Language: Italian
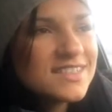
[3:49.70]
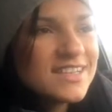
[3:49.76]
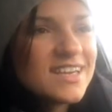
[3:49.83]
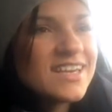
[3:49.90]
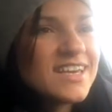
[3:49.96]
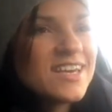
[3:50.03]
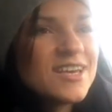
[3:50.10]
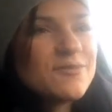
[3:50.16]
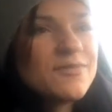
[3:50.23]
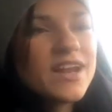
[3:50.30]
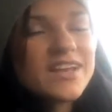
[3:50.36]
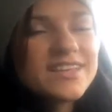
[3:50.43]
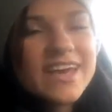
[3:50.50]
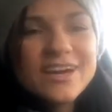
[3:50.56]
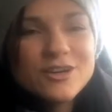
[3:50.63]
eh, me
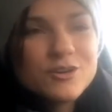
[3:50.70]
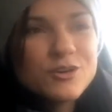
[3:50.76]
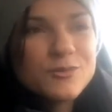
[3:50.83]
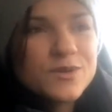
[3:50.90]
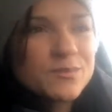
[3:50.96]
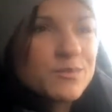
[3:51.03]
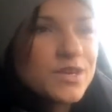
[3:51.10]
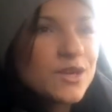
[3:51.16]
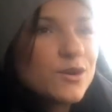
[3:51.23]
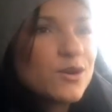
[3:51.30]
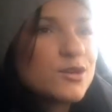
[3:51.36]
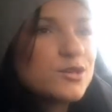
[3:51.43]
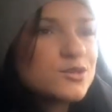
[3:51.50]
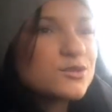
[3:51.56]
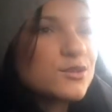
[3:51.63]
la tengo come
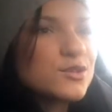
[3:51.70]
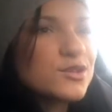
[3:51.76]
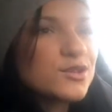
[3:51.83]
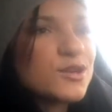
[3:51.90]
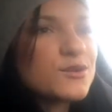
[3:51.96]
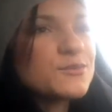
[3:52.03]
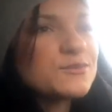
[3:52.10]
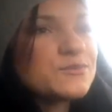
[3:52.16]
piccolo sogno.